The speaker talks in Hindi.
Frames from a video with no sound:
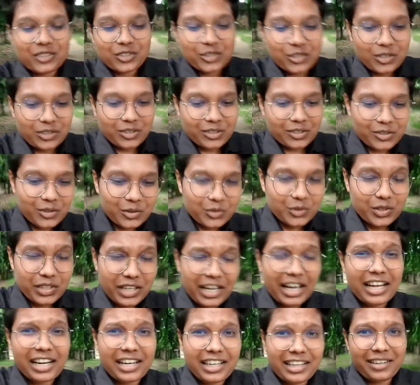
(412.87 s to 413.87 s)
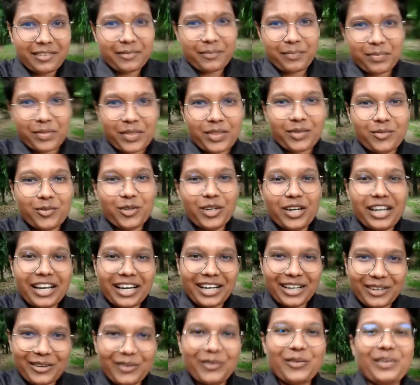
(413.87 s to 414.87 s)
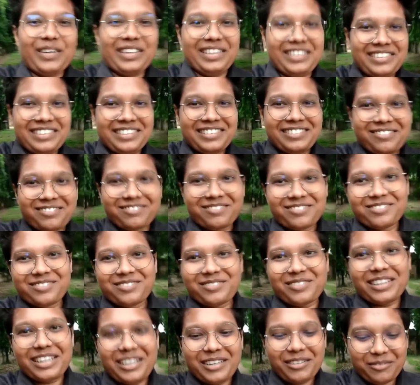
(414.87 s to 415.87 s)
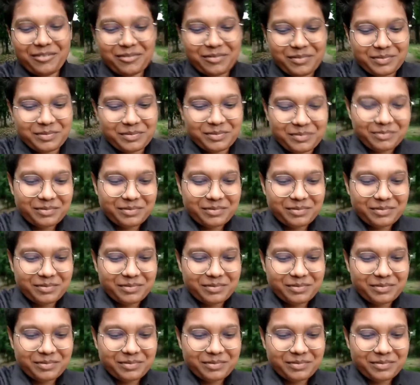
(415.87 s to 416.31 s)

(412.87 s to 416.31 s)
जो ससुराल है वो लखनऊ है मतलब